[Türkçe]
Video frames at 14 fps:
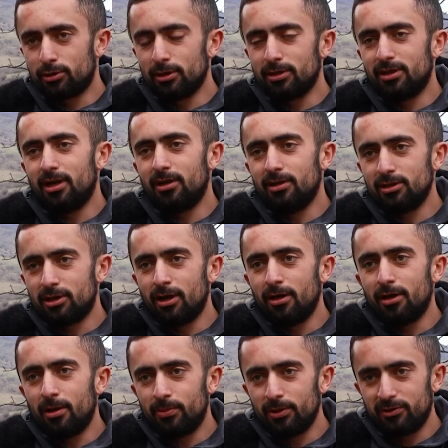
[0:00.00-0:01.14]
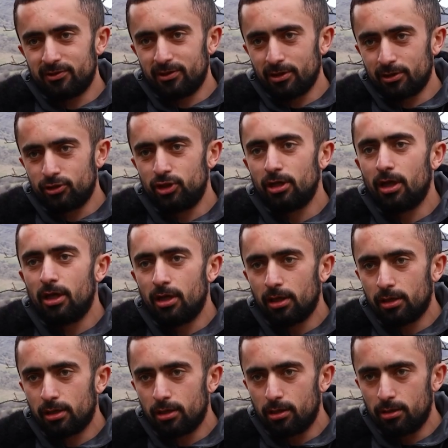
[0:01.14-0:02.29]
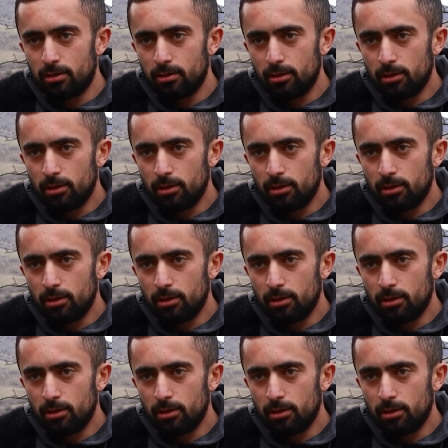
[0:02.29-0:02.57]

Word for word: bu arazi parçası yani kuzey kapısı